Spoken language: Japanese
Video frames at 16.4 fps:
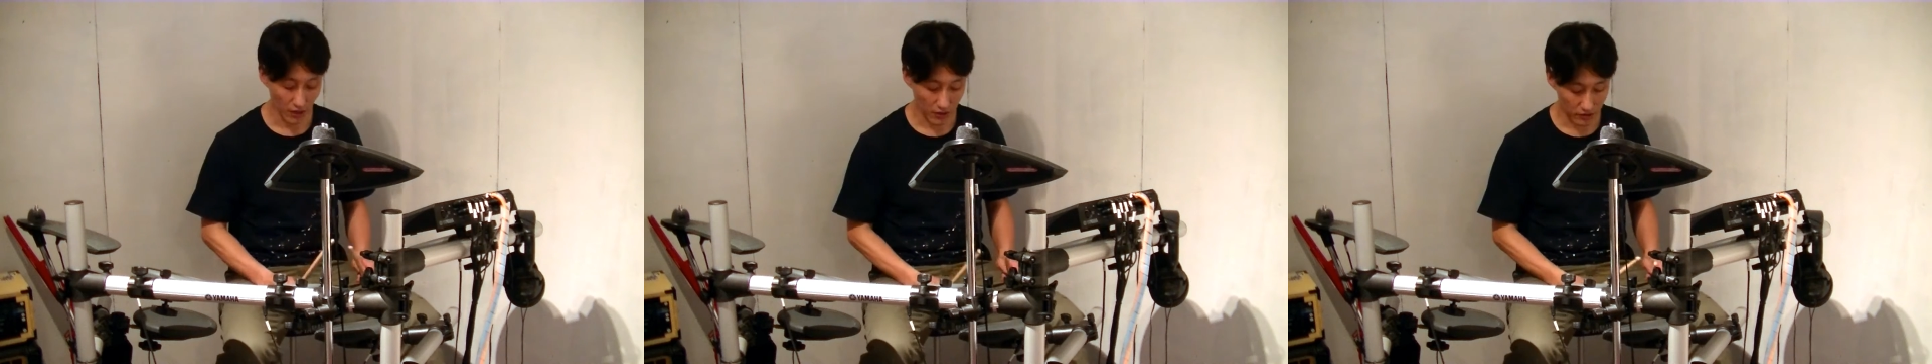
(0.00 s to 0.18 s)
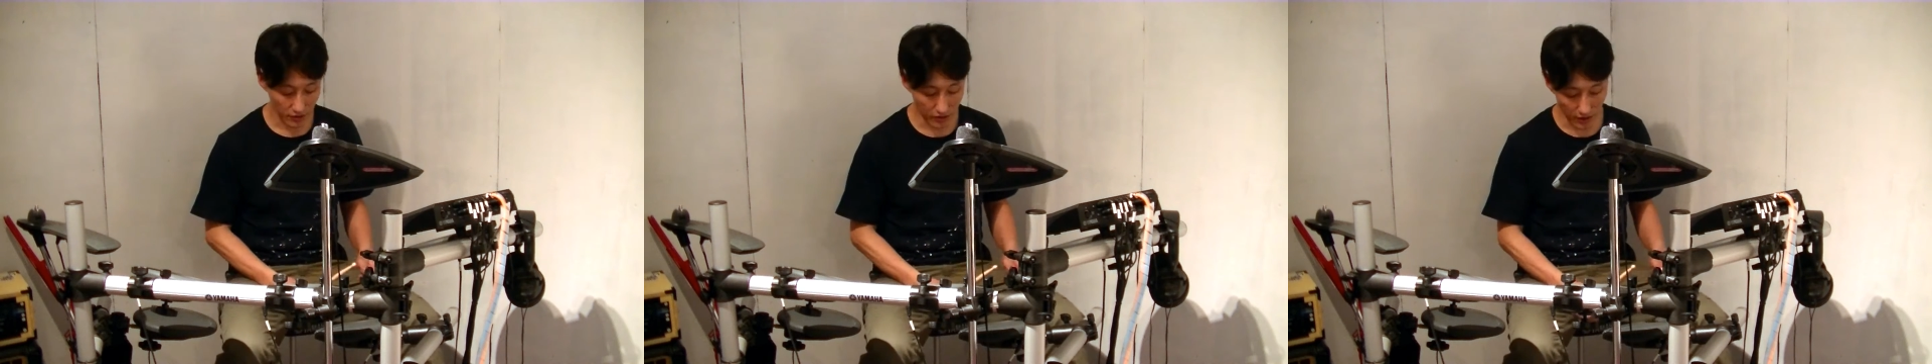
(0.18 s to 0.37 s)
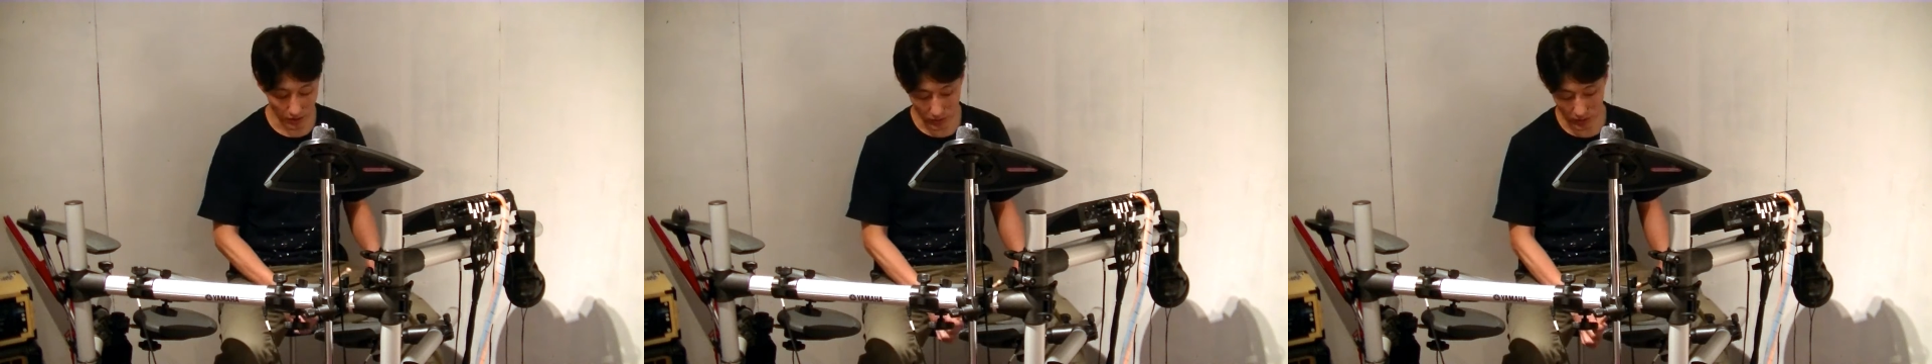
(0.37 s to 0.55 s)

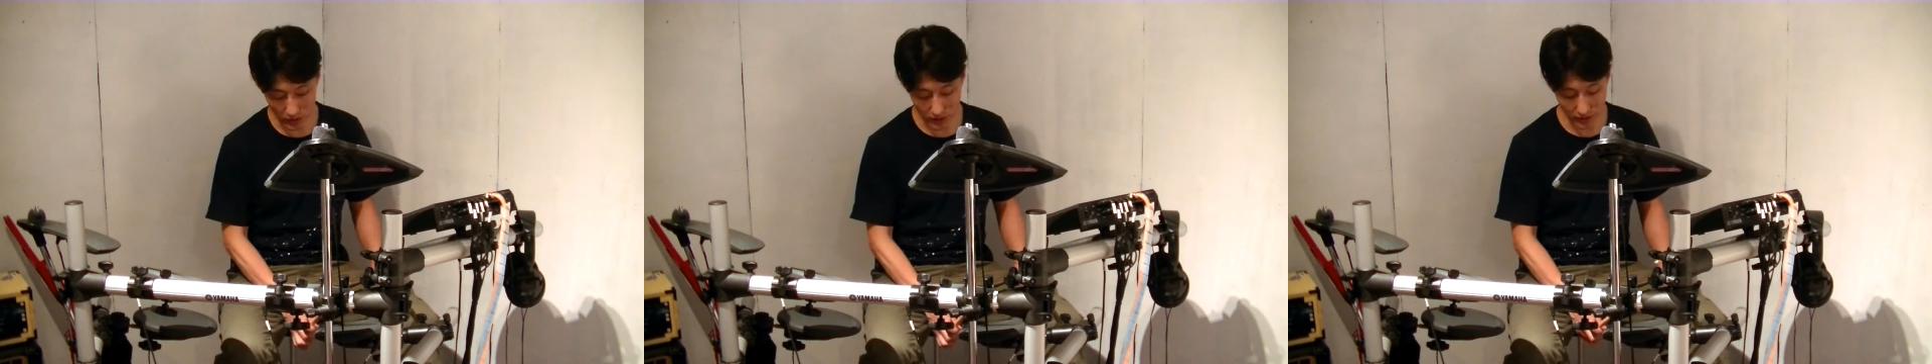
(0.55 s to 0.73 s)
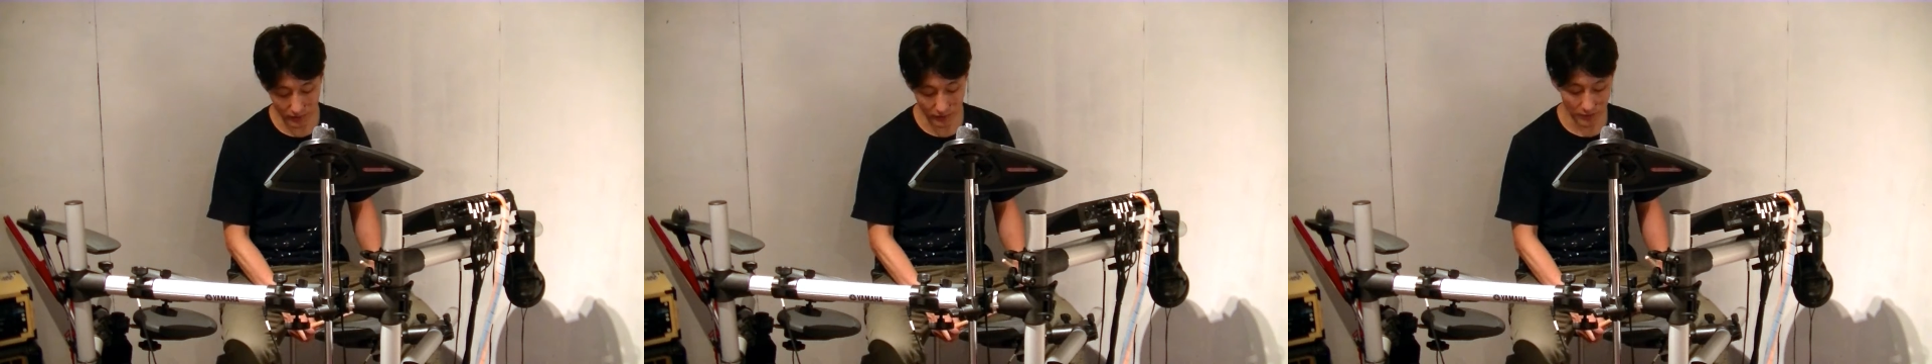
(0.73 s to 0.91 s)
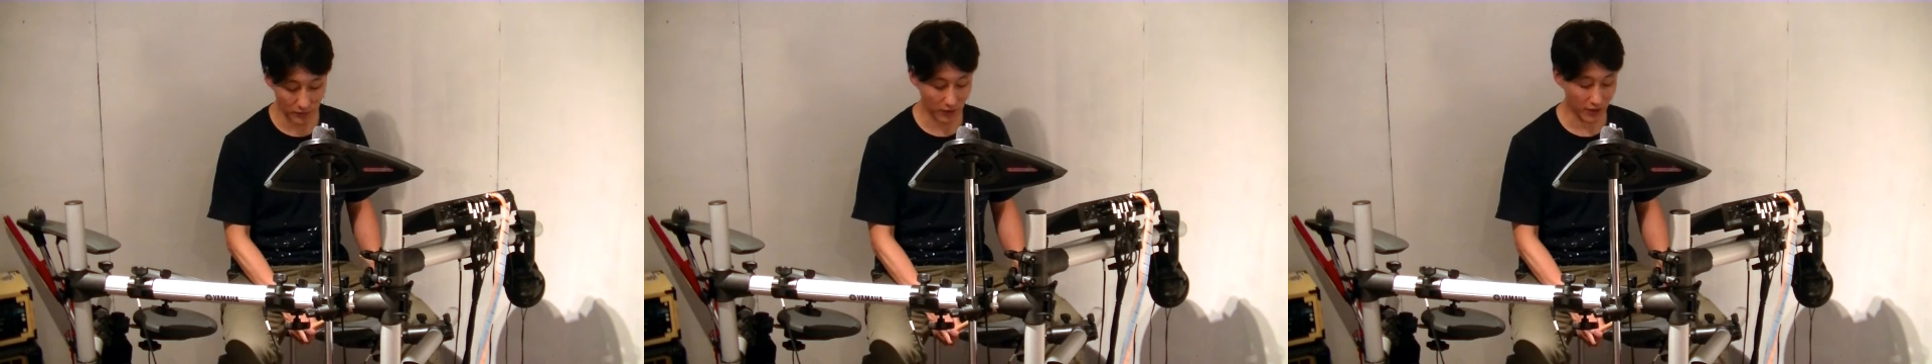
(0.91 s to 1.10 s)
スネアこれ
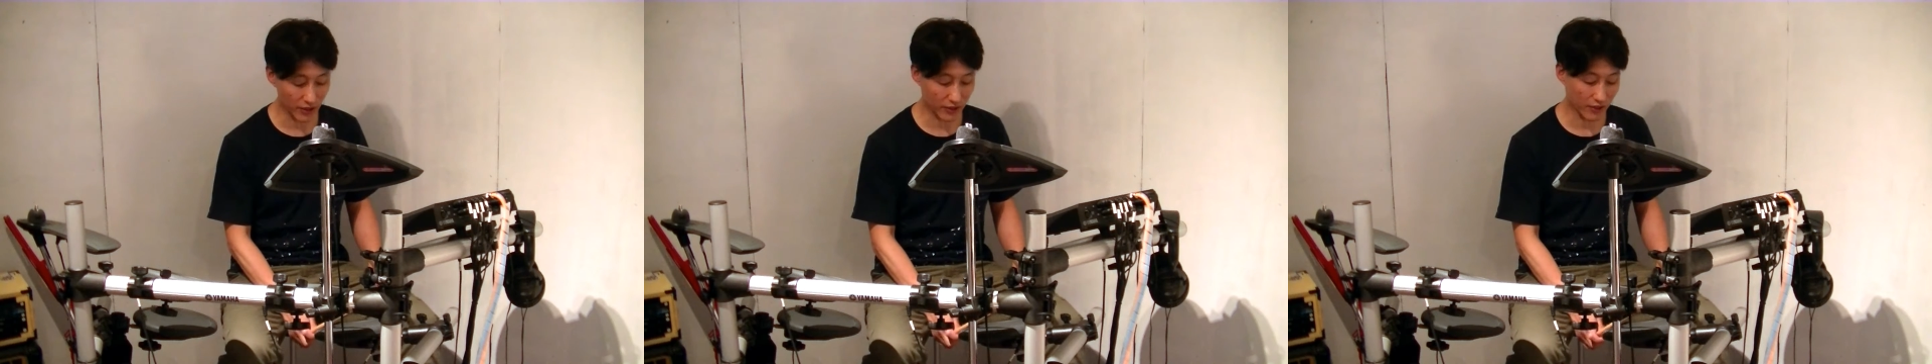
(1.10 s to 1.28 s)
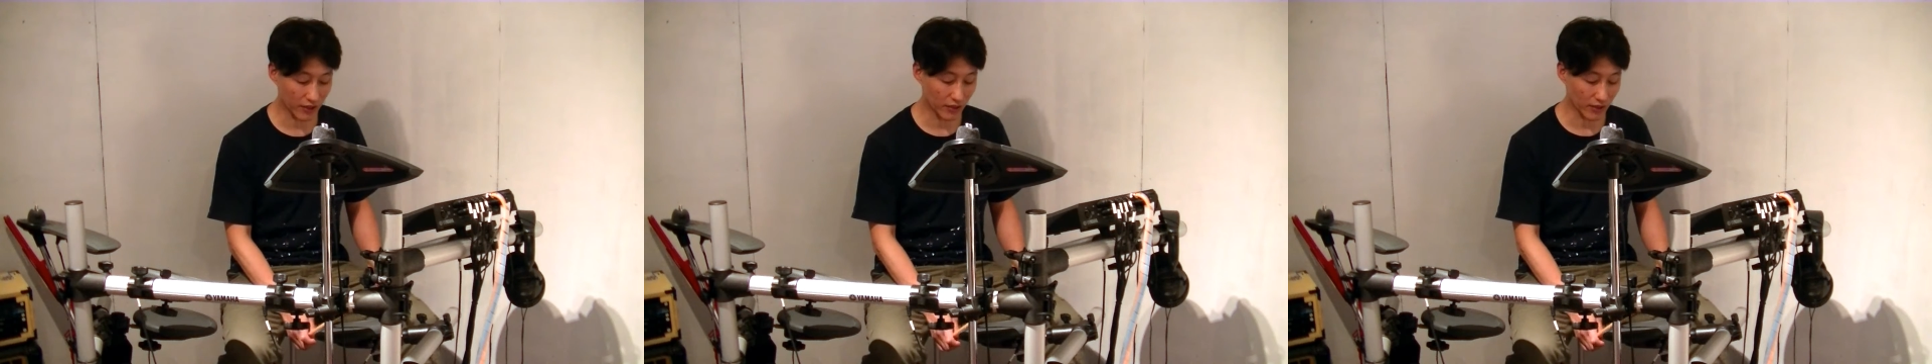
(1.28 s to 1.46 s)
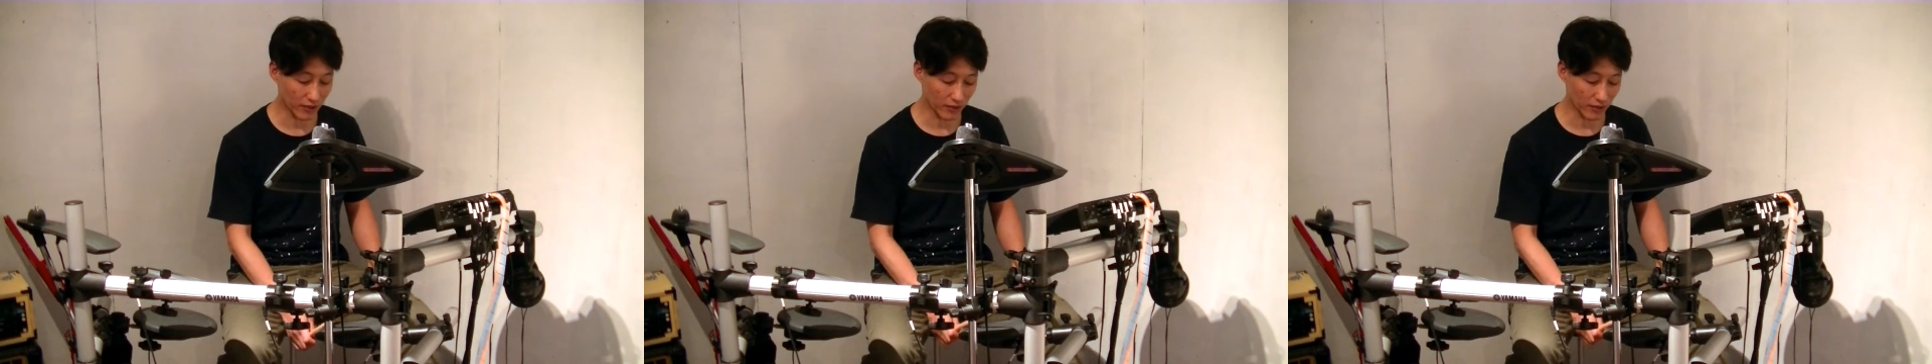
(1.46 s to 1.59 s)
リムもねた